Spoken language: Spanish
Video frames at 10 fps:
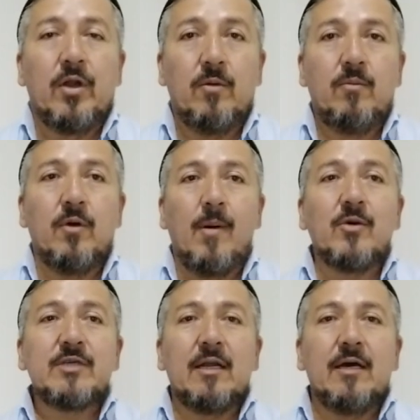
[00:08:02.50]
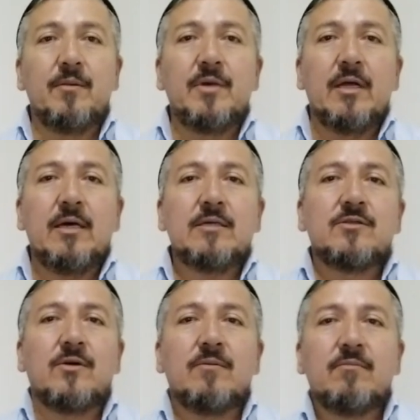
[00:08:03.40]
Bueno, volvamos a leer, mire
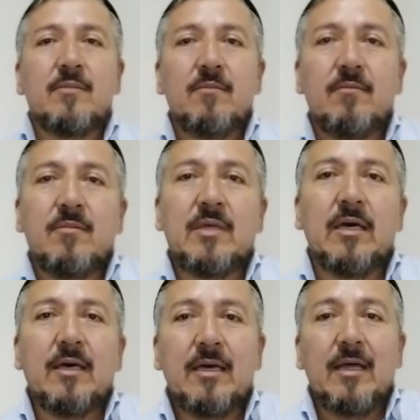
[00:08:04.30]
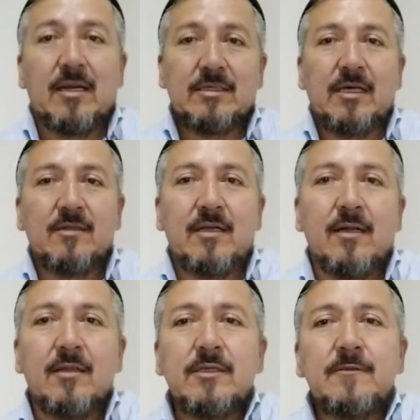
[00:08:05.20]
esto que quería
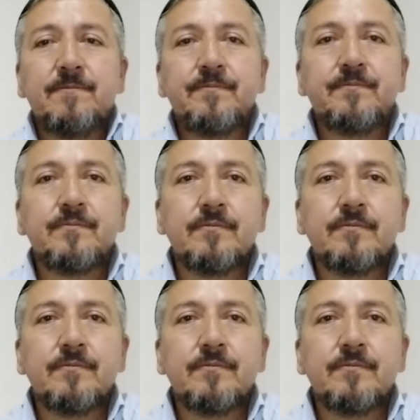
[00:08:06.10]
resaltarles.